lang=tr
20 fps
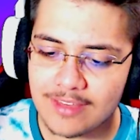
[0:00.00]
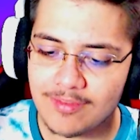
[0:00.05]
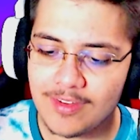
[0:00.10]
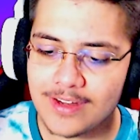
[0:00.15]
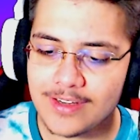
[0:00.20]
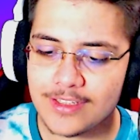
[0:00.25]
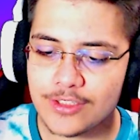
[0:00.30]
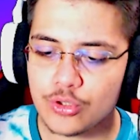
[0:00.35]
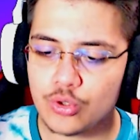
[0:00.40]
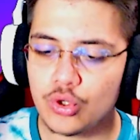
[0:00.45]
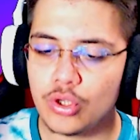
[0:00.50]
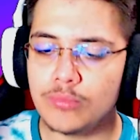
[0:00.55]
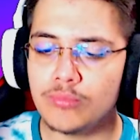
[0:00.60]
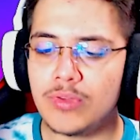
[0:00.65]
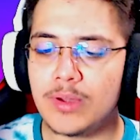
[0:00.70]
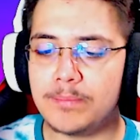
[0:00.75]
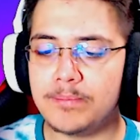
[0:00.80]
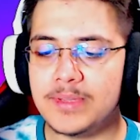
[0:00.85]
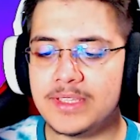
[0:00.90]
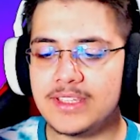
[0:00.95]
varyasyon
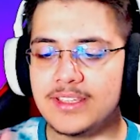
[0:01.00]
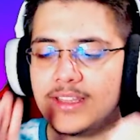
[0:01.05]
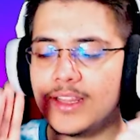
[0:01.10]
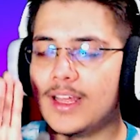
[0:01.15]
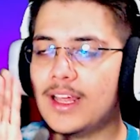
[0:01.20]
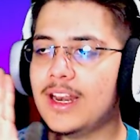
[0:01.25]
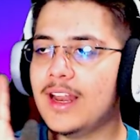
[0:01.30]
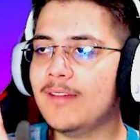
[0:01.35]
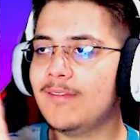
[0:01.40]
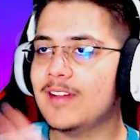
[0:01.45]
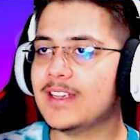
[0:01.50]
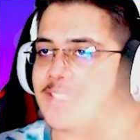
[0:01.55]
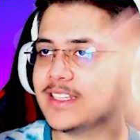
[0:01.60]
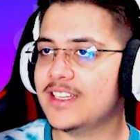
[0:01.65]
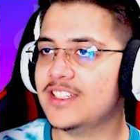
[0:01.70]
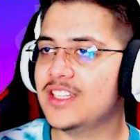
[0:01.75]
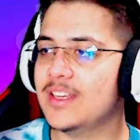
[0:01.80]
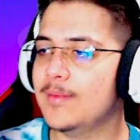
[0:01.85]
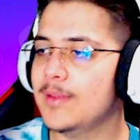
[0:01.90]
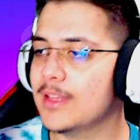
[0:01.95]
muhabbetinden hala
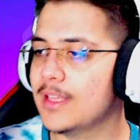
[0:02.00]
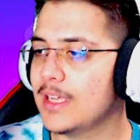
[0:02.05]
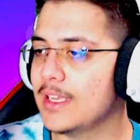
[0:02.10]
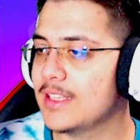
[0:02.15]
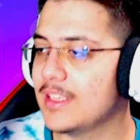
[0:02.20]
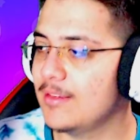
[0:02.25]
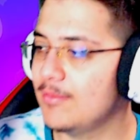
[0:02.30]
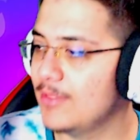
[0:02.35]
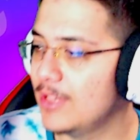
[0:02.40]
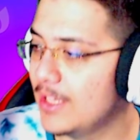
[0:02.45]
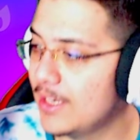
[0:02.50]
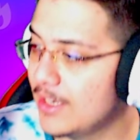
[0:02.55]
vazgeçemedi adamlar